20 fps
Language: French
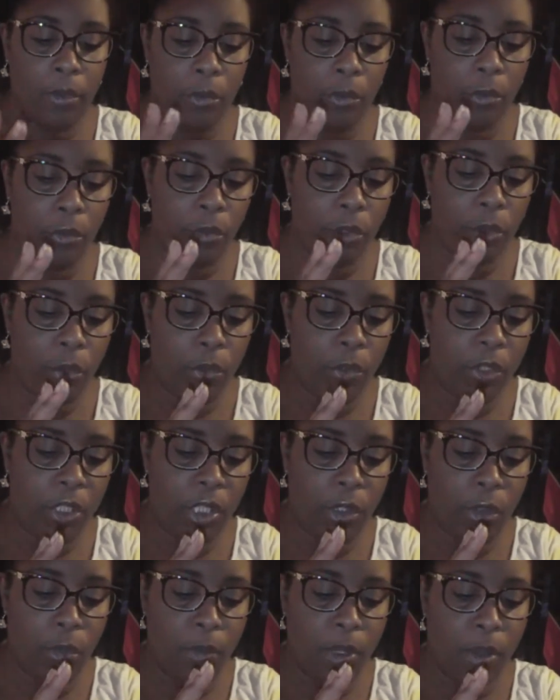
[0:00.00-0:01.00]
Le doré
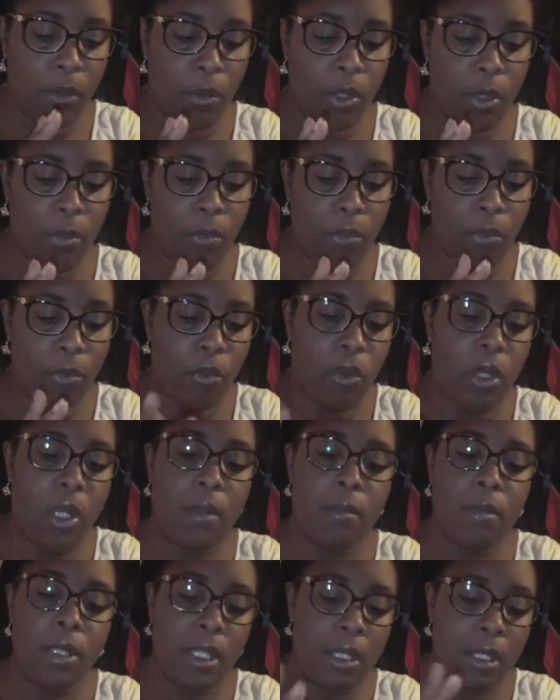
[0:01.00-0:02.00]
aussi, le marron un peu
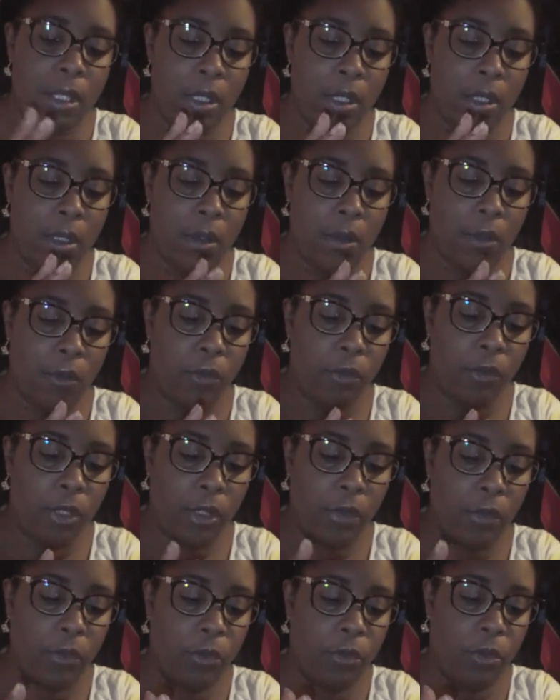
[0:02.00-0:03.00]
moins, mais en tout
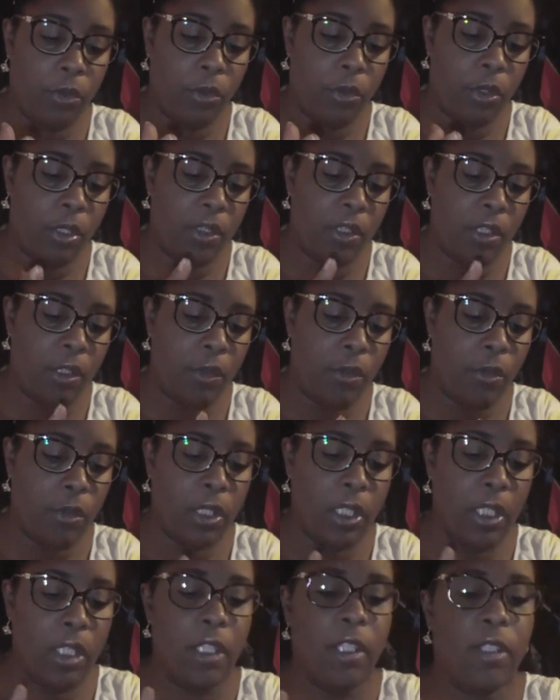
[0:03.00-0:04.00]
cas, le turquoise et le
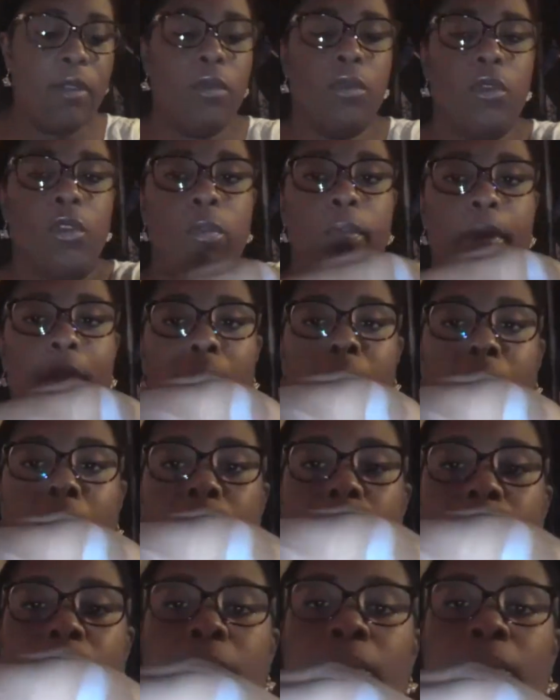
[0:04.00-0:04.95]
doré, ils sont superbes.